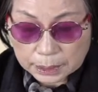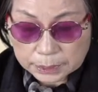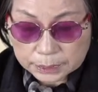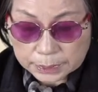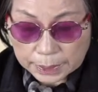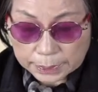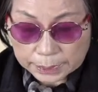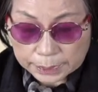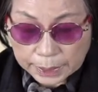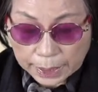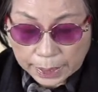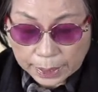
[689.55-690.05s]

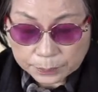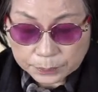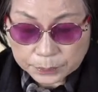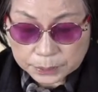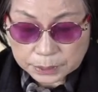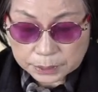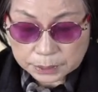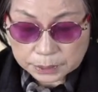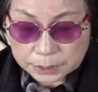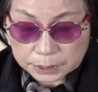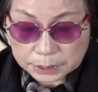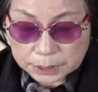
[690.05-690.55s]
생의
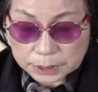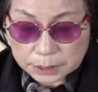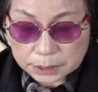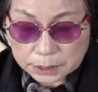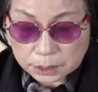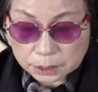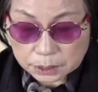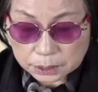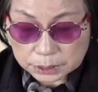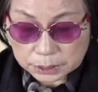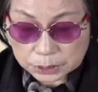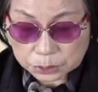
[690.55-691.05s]
함정은
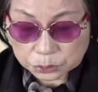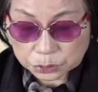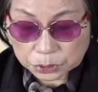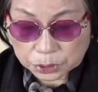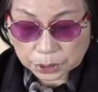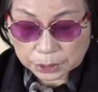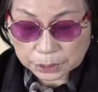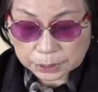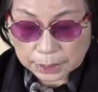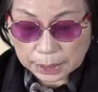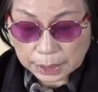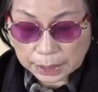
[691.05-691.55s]
친정
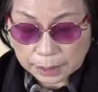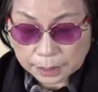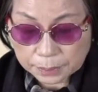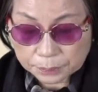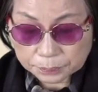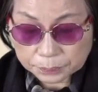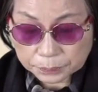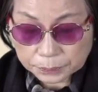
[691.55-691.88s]
식구였다.